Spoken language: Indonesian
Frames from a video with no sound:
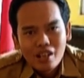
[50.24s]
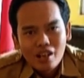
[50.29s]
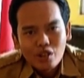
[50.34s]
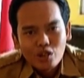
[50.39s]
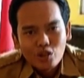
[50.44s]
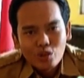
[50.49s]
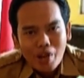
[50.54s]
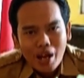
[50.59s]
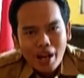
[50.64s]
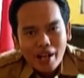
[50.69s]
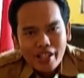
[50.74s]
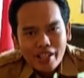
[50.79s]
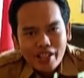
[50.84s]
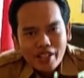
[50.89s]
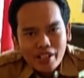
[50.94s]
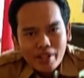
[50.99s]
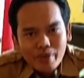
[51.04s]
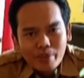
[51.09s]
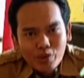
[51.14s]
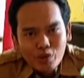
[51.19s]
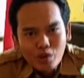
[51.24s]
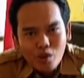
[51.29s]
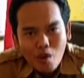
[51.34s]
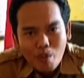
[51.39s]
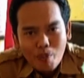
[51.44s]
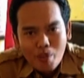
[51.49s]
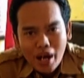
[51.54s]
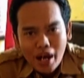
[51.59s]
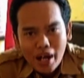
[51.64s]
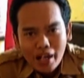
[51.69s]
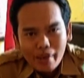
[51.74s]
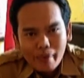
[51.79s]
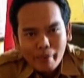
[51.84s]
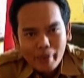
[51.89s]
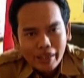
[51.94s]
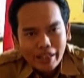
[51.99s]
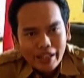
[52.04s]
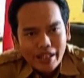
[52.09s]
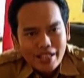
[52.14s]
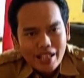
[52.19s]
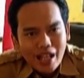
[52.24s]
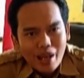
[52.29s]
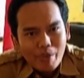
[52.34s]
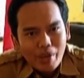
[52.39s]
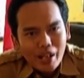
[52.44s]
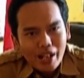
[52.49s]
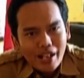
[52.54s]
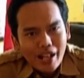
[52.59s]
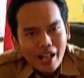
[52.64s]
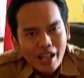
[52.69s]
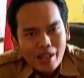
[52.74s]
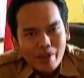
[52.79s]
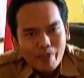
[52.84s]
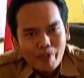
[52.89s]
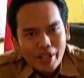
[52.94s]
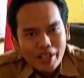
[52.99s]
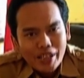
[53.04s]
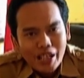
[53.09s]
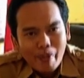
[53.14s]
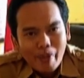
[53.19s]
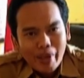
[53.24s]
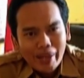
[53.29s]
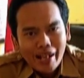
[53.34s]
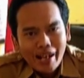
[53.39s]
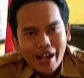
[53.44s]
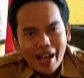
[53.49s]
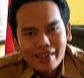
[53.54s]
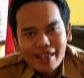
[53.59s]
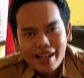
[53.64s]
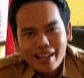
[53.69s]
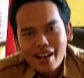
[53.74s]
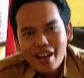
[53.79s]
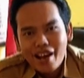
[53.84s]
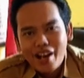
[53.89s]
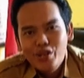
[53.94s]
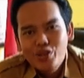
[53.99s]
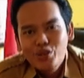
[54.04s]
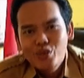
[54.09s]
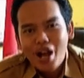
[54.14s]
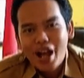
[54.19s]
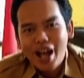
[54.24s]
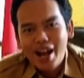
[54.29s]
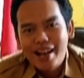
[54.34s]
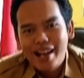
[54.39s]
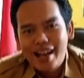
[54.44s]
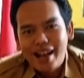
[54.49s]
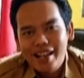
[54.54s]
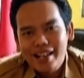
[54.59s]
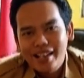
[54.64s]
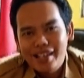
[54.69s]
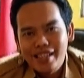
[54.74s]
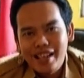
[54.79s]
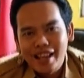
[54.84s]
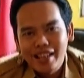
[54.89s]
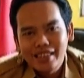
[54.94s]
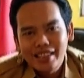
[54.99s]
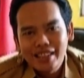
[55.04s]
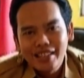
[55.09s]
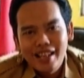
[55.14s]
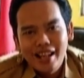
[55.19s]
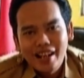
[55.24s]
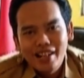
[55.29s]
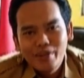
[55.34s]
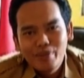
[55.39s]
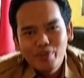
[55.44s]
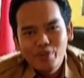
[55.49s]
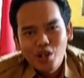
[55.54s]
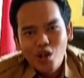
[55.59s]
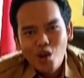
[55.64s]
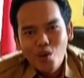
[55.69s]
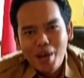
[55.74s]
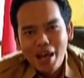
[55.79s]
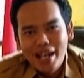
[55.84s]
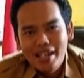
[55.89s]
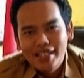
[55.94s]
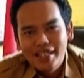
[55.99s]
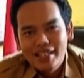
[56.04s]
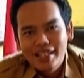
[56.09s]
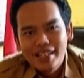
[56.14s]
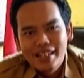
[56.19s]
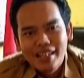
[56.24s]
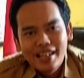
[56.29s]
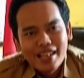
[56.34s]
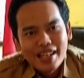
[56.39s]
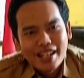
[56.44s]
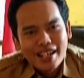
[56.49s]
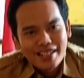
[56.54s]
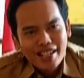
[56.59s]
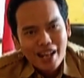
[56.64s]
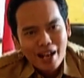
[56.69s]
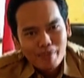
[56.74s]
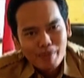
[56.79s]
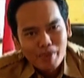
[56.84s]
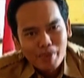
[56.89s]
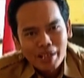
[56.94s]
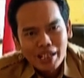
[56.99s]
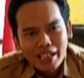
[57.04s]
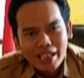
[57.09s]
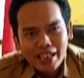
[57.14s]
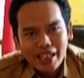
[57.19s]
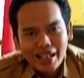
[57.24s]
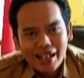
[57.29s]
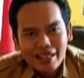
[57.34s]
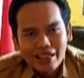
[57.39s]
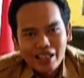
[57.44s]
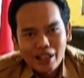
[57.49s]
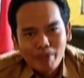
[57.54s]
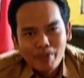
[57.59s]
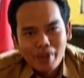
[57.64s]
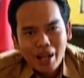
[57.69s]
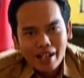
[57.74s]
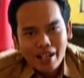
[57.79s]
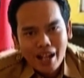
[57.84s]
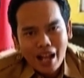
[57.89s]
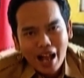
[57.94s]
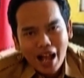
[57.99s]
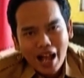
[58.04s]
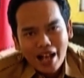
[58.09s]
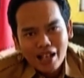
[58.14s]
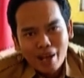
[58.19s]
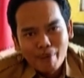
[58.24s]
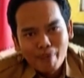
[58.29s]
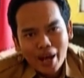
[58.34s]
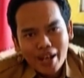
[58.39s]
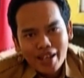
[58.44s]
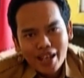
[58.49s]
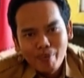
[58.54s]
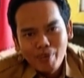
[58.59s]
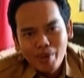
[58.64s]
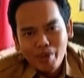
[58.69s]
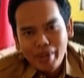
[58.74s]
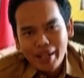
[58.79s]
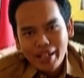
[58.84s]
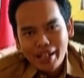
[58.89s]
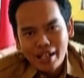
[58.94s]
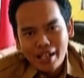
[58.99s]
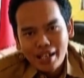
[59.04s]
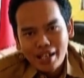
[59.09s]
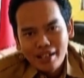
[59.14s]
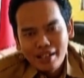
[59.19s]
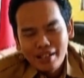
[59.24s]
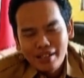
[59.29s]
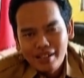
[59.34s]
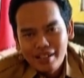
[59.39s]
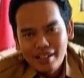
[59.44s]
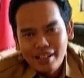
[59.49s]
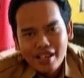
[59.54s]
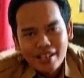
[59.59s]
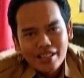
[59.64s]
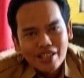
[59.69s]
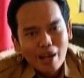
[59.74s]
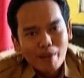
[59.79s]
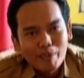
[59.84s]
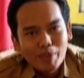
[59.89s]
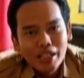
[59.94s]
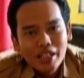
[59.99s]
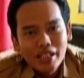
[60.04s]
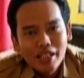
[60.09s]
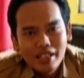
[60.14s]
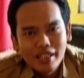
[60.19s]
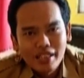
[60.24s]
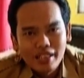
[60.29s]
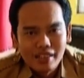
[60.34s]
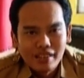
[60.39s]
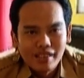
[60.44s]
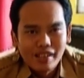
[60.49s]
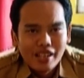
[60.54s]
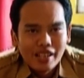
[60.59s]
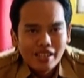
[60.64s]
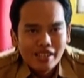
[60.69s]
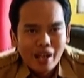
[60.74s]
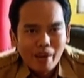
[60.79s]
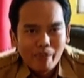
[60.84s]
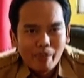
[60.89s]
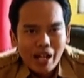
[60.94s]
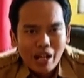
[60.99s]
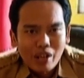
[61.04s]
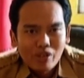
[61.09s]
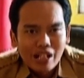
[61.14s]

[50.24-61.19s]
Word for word: Rumah di Seribu Ombak berkisah mengenai persahabatan antara dua anak yang tinggal di Pulau Bali dan memiliki latar belakang agama yang berbeda. Samihi yang menganut